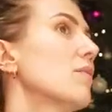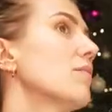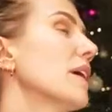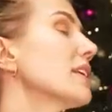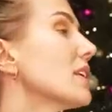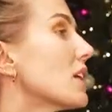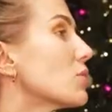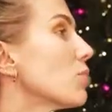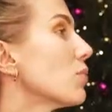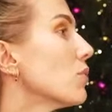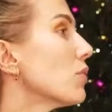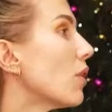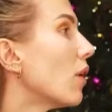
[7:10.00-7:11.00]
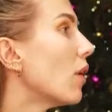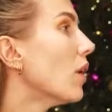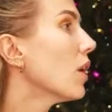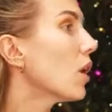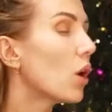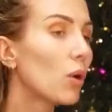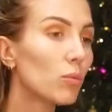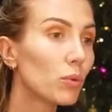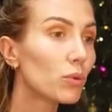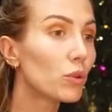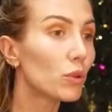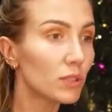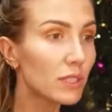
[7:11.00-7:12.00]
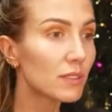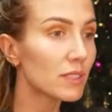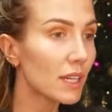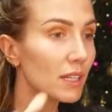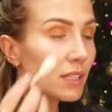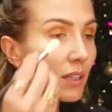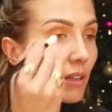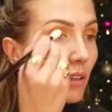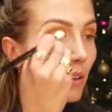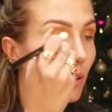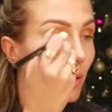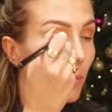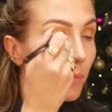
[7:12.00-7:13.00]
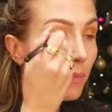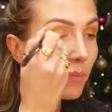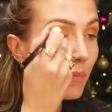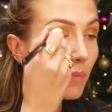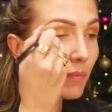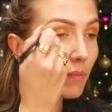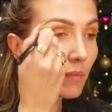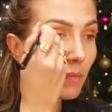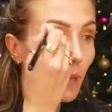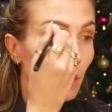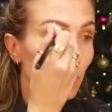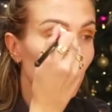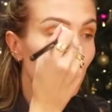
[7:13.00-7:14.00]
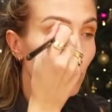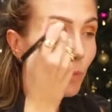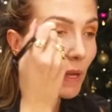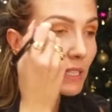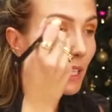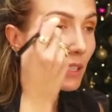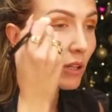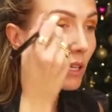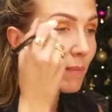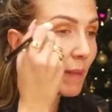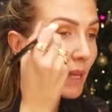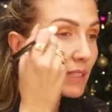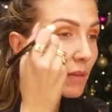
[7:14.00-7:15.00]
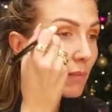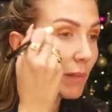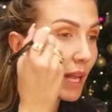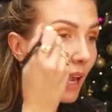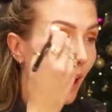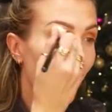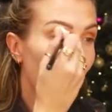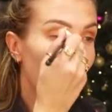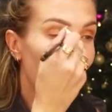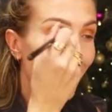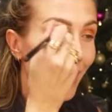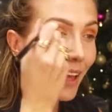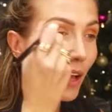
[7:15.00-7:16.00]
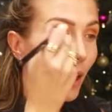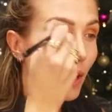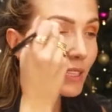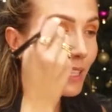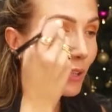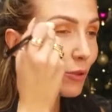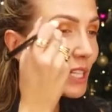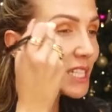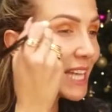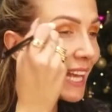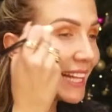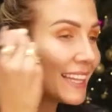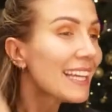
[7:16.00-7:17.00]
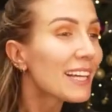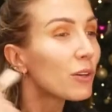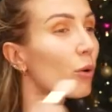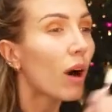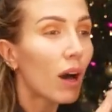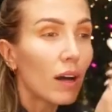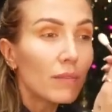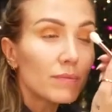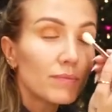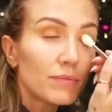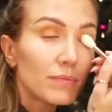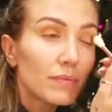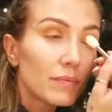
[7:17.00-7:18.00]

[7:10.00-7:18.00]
maquillage plus, plus quotidien, mhm. bah, du coup, je partirais dans les maths. Mais là, mhm. ça doit shiner, quoi. Ouais,